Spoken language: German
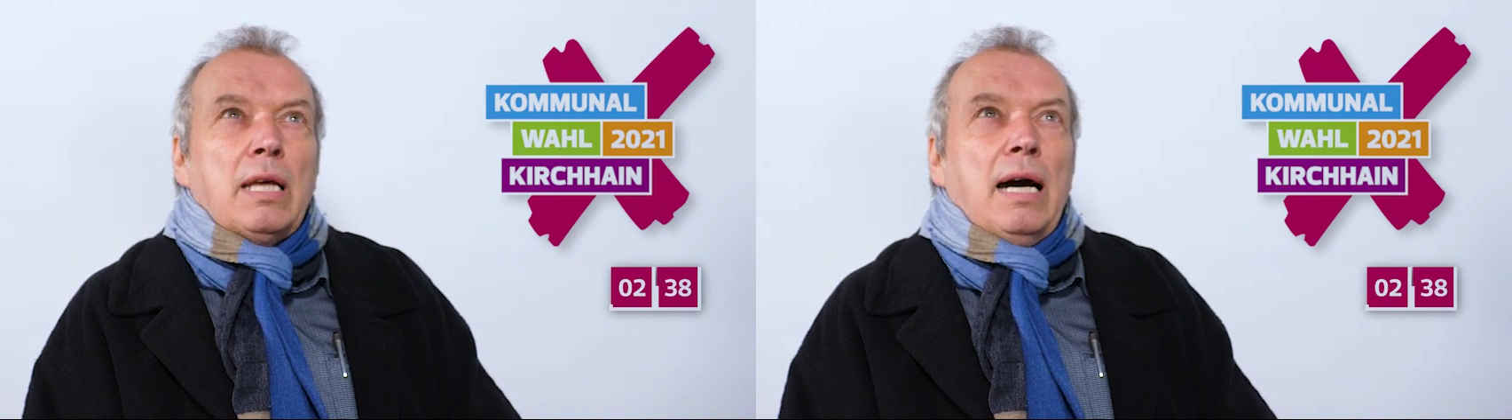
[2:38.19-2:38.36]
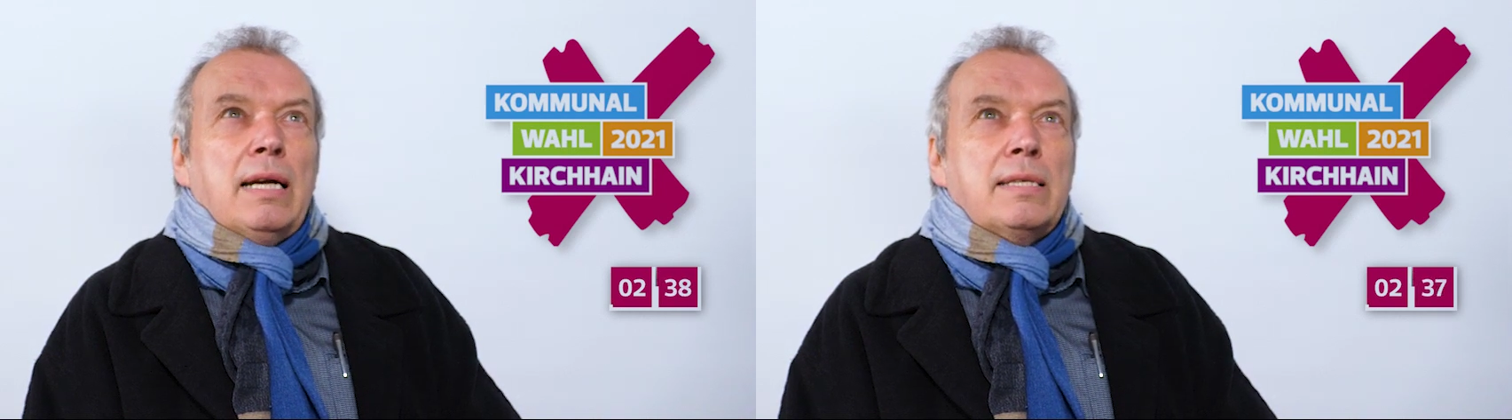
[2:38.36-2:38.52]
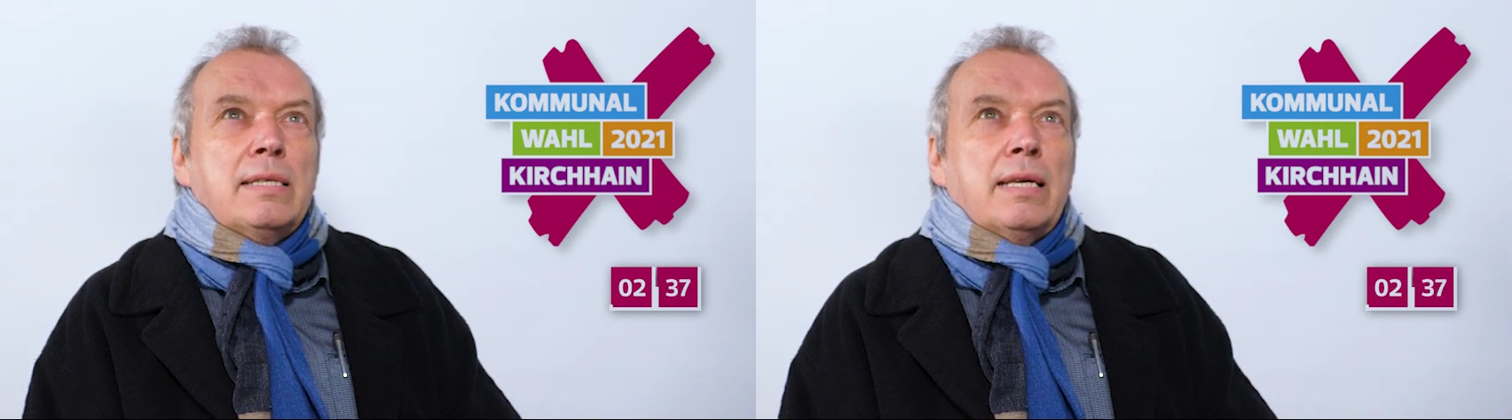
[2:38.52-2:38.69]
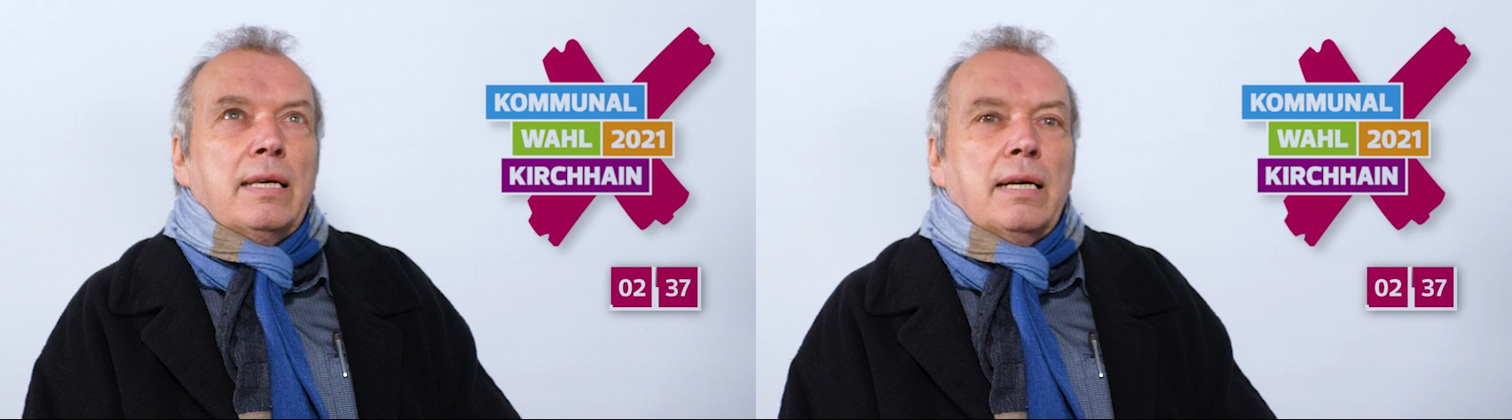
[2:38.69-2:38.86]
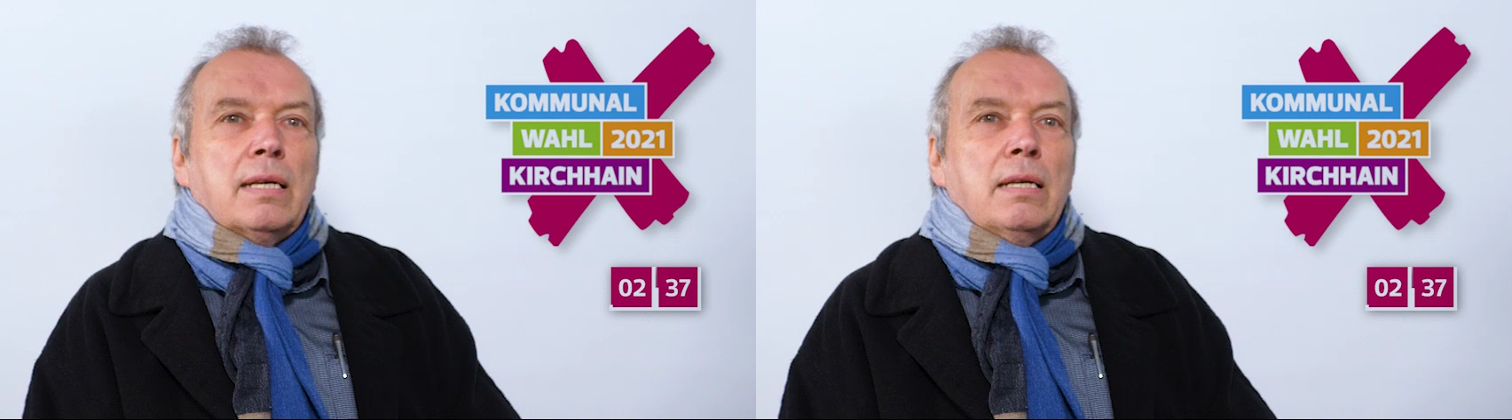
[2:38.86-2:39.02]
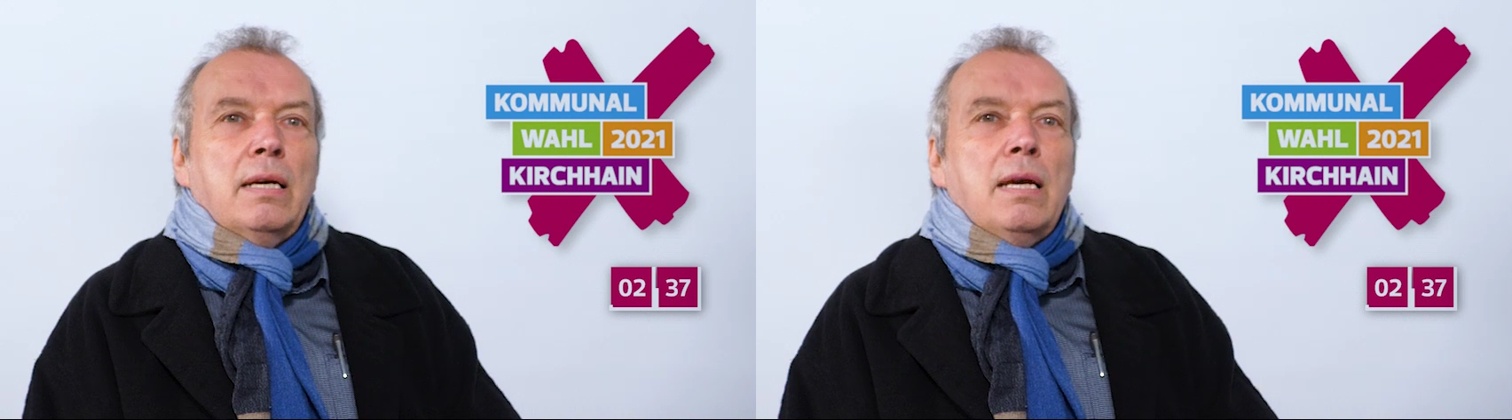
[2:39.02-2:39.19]
der 80er
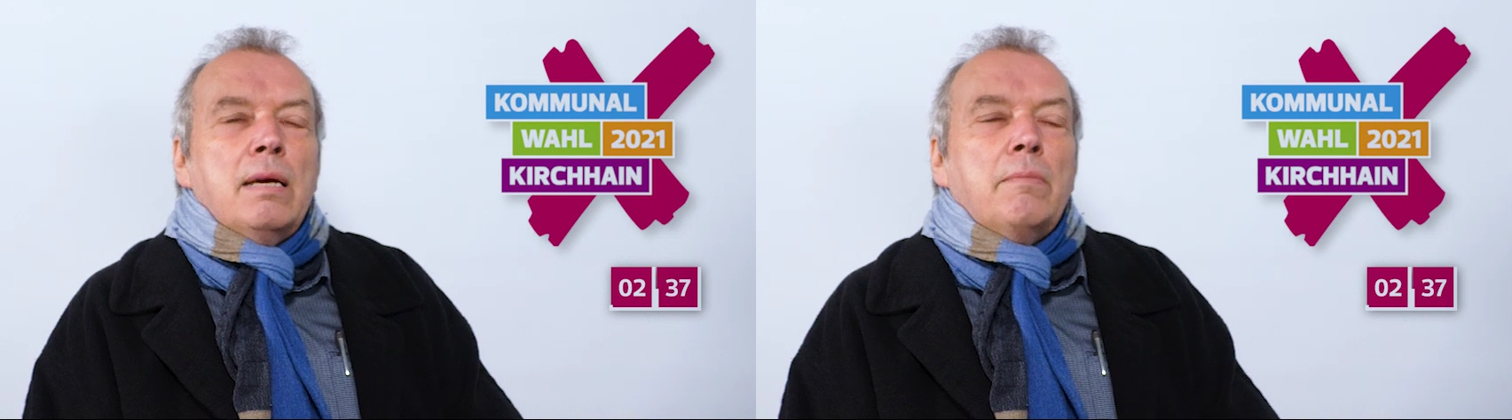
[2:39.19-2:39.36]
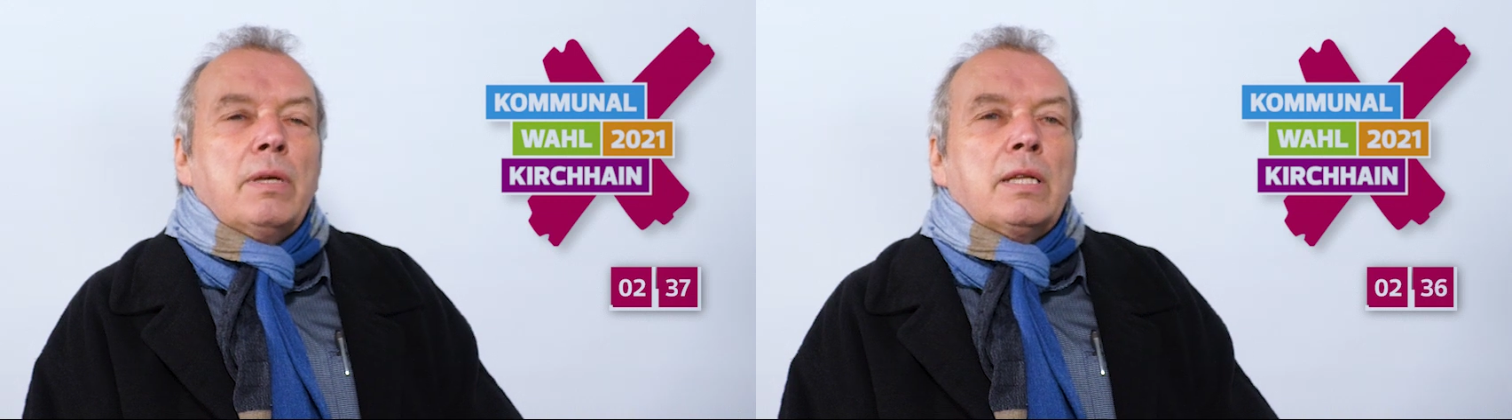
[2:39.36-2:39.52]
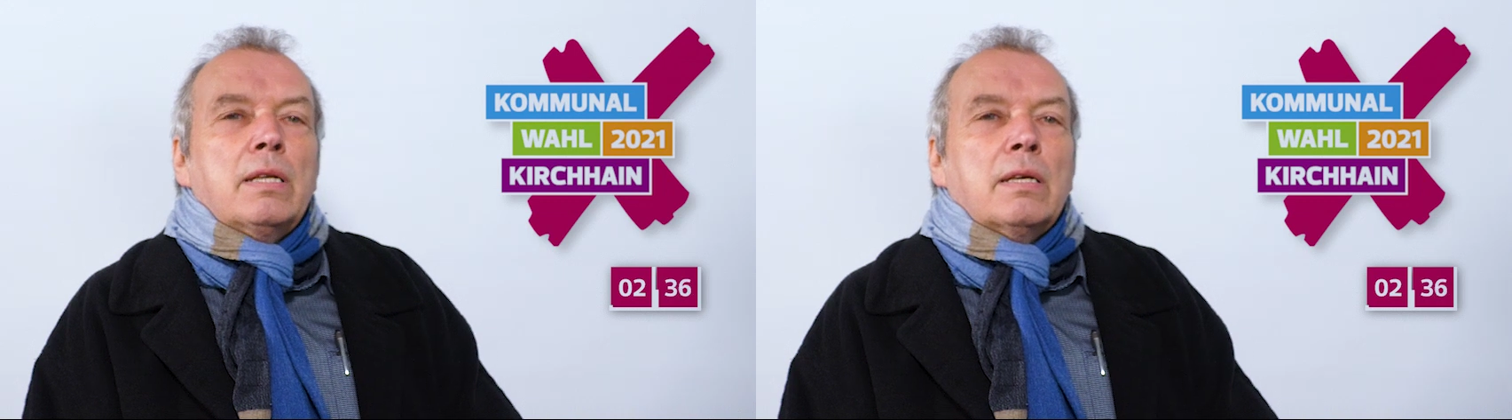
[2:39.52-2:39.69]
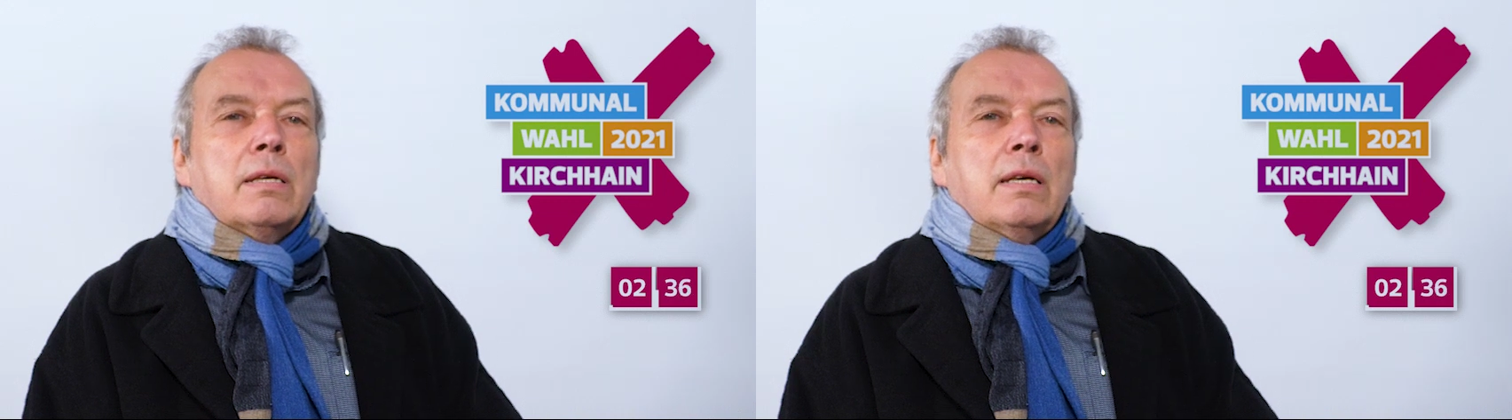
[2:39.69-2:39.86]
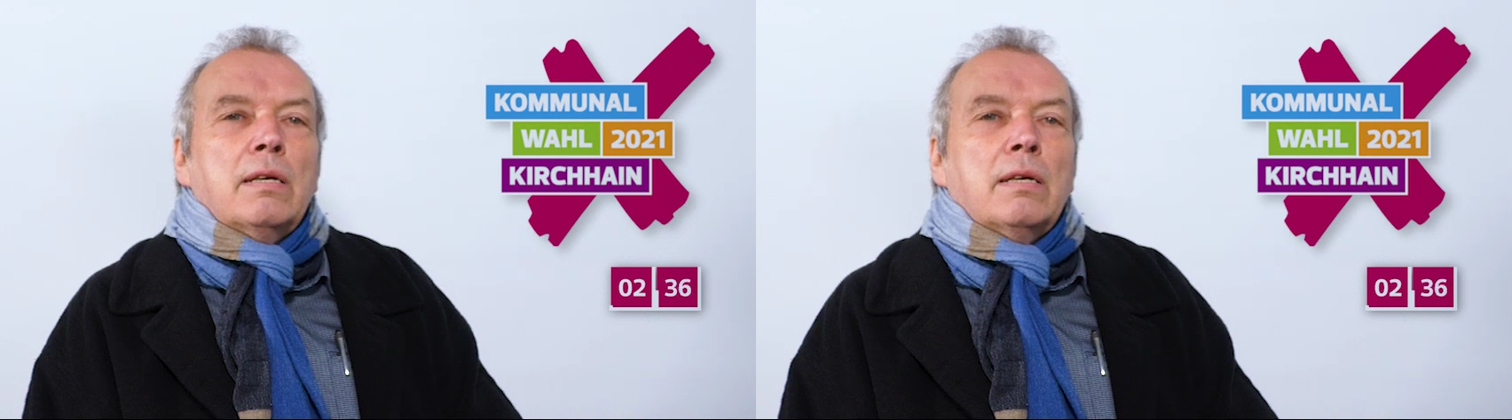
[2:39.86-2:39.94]
Jahre mit